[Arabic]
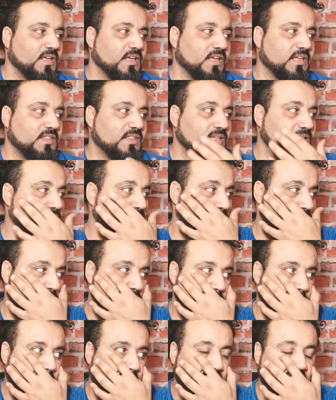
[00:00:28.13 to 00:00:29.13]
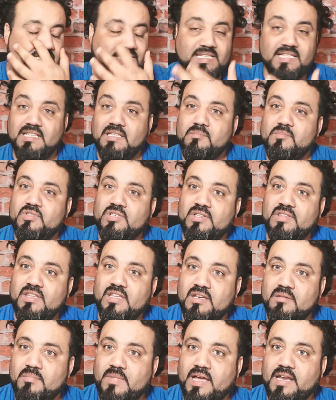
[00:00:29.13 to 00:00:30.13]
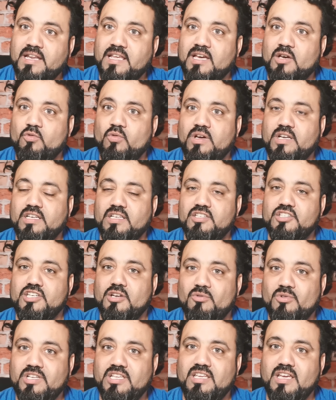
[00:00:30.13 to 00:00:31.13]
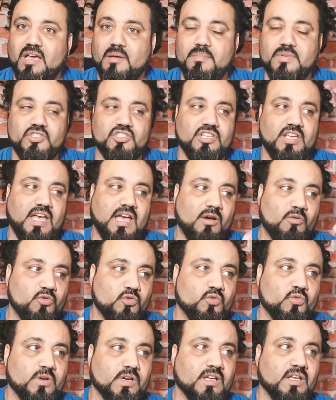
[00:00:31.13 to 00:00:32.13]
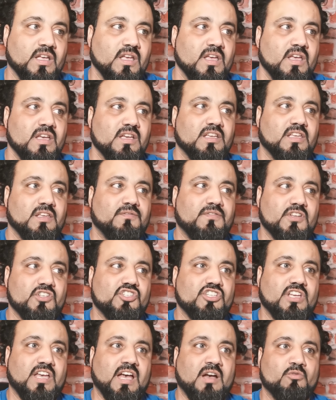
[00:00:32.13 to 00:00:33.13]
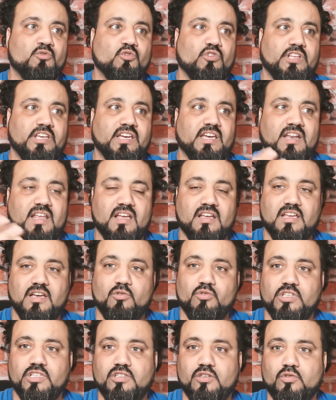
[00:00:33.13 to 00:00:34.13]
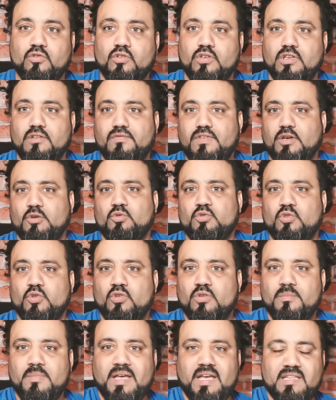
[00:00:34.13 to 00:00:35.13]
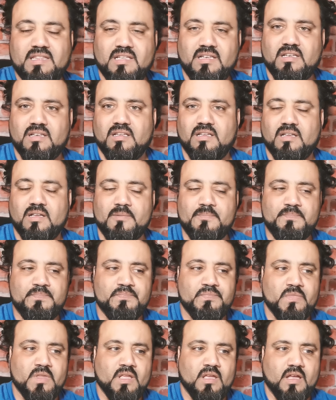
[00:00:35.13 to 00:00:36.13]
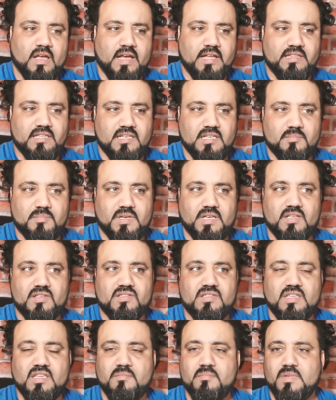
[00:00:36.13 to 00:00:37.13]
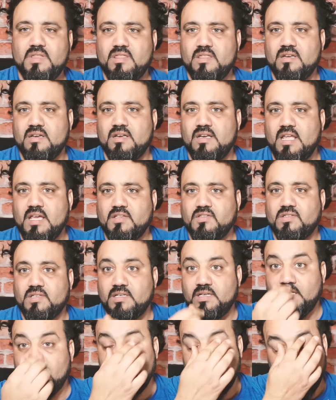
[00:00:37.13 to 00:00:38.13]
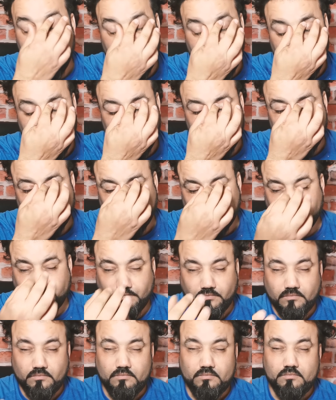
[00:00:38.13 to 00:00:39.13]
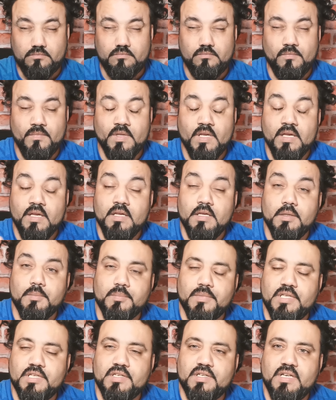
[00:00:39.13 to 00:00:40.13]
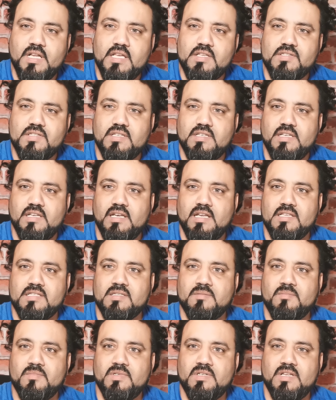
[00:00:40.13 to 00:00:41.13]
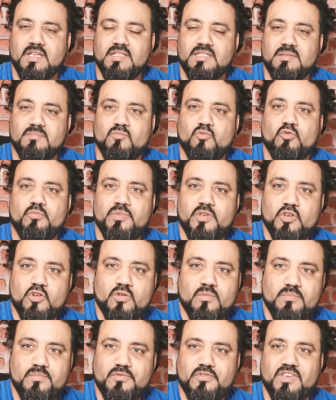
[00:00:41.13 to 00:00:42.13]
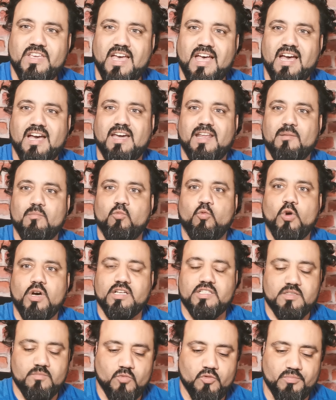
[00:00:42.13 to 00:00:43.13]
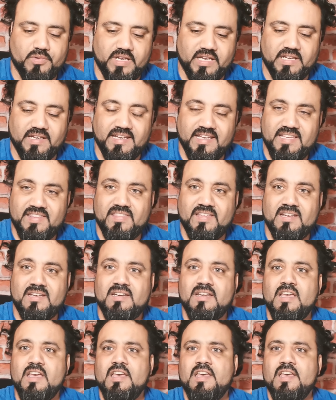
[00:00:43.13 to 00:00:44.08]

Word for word: اذا البارح تكلمت كثير مع الاخوه اللي جاوا ليا باش يحاولوا آه، كيفاش يعاونوا الحراك او لي ديتوني فقلت لهم هذا آه، هذا بليسي من الناس اللي آه، من الناس اللي لازم نهتموا بهم في اقرب وقت ممكن اذا